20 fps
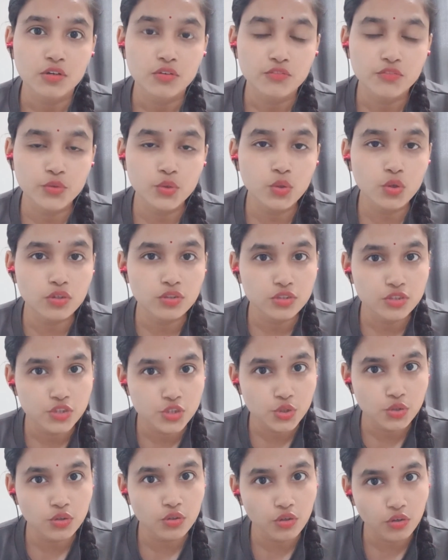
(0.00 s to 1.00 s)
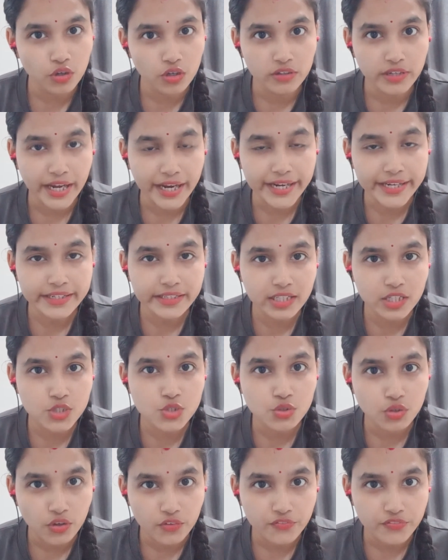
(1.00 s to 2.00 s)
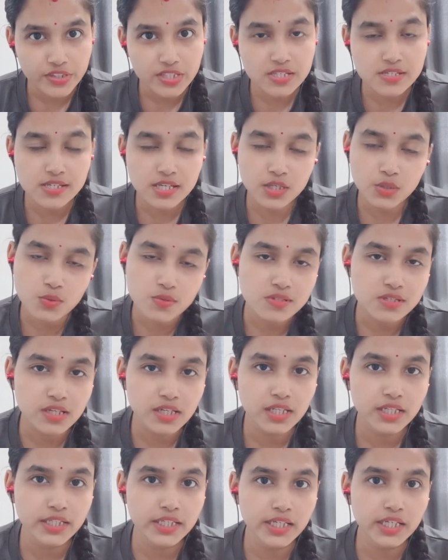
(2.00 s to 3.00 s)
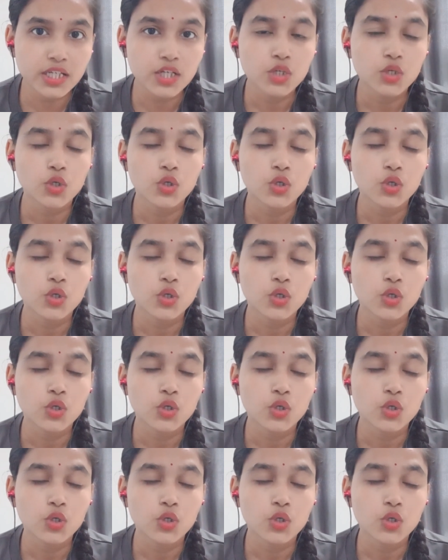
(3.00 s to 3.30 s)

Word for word: वो जो राइट का जो ऑफेंस है उसके लिए